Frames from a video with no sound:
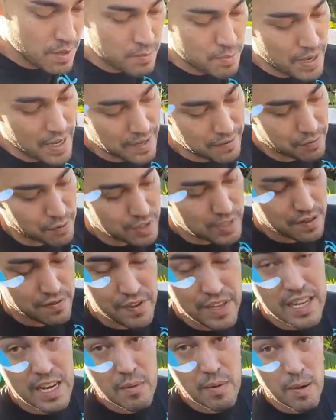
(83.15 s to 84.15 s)
Bem, você
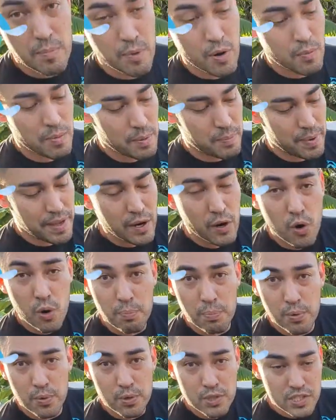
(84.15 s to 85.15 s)
vê que é uma bomba bem
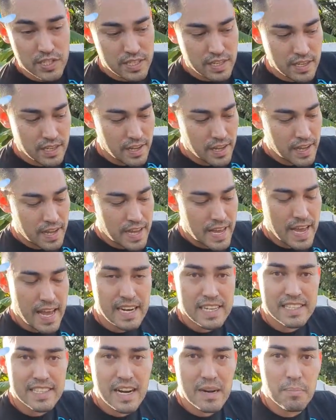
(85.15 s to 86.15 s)
robusta,
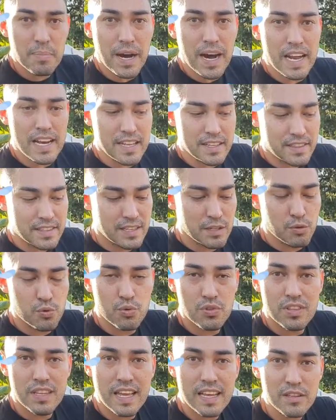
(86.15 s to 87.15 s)
ela trabalha tanto
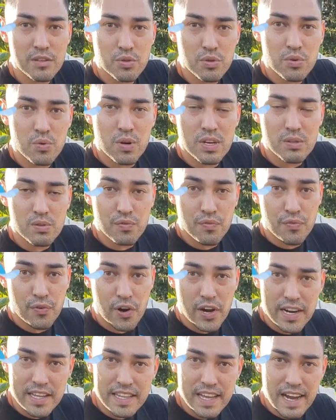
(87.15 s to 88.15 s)
dentro quanto
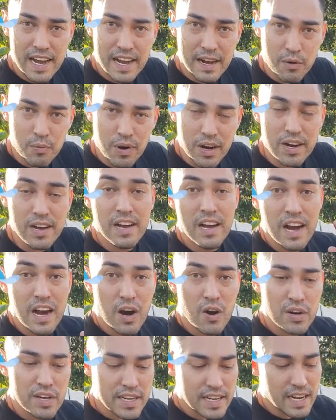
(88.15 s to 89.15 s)
fora da água.
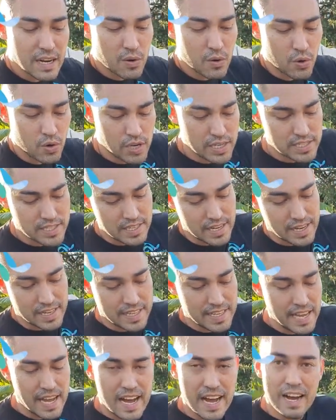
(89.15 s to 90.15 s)
A única coisa é
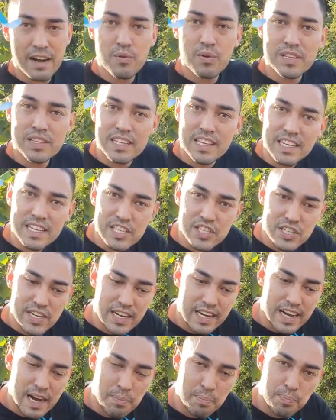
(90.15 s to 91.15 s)
que a água tem que
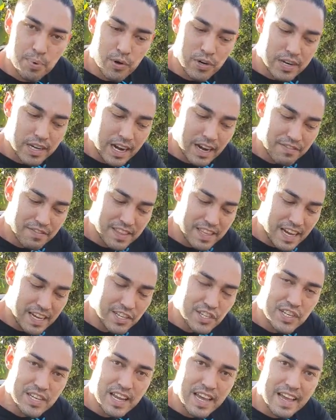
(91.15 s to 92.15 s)
chegar por
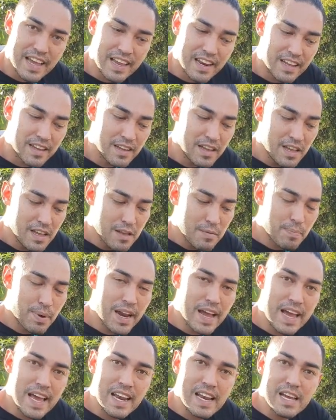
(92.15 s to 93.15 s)
gravidade nela
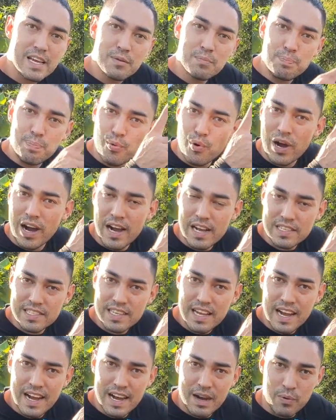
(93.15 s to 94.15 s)
para ela empurrar
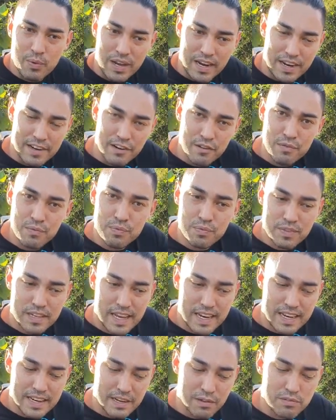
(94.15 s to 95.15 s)
essa água. Ela não,
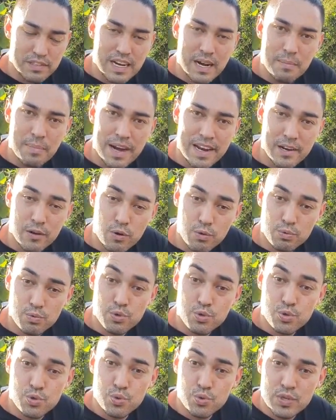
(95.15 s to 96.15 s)
ela não trabalha com
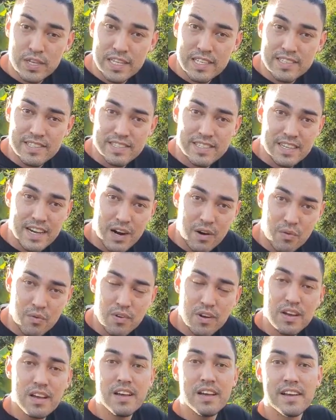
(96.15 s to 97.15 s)
sucção,
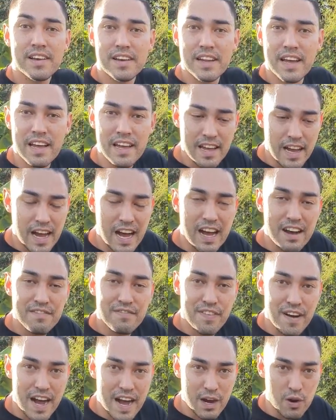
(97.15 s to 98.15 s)
né? A
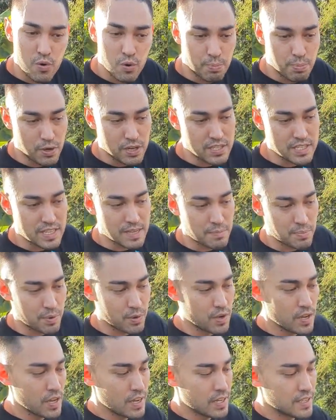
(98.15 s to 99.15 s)
vaca, por exemplo.
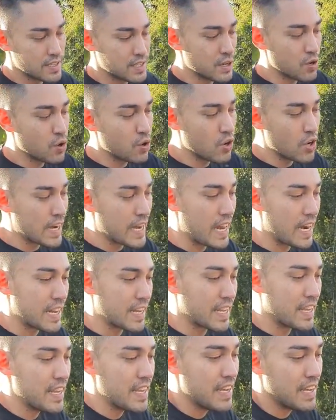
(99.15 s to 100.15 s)
Se eu colocar ela
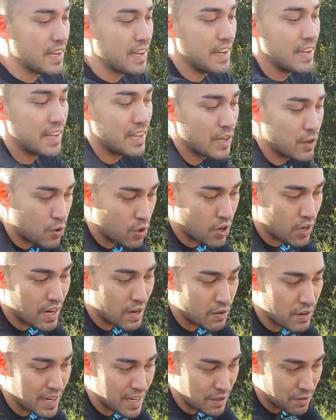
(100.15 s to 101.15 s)
aqui e colocar
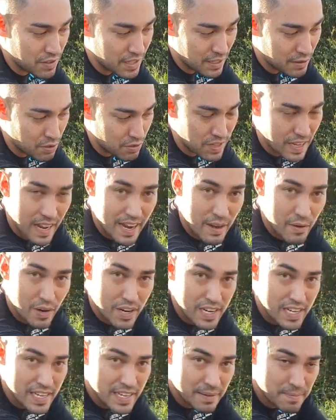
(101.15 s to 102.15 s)
um cano dentro da água
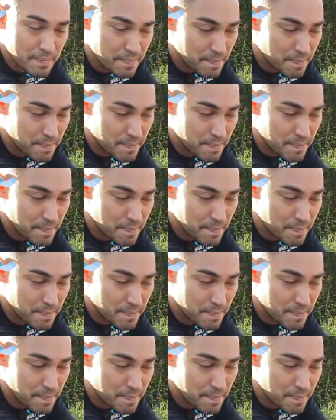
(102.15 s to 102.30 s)
ali,